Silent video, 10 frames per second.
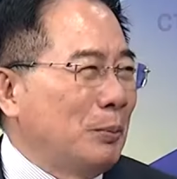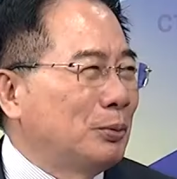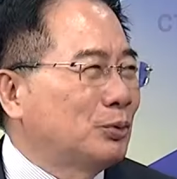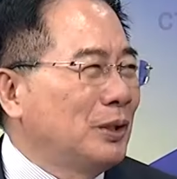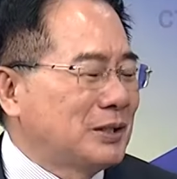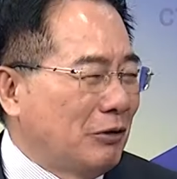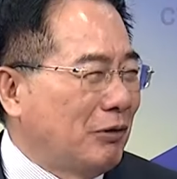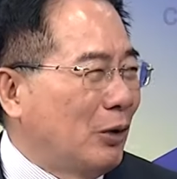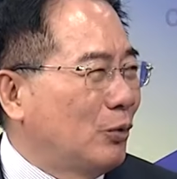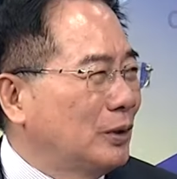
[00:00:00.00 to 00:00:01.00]
不对，找
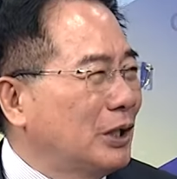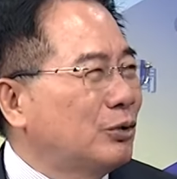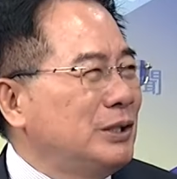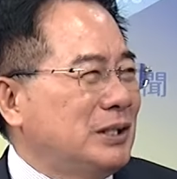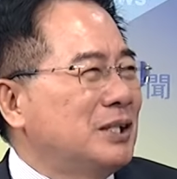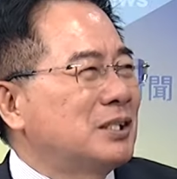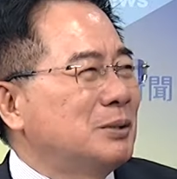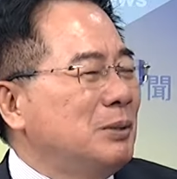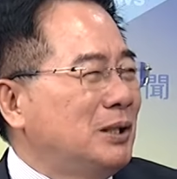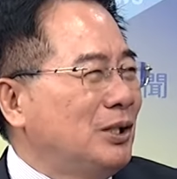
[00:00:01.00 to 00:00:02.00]
法国，那说以前殖民地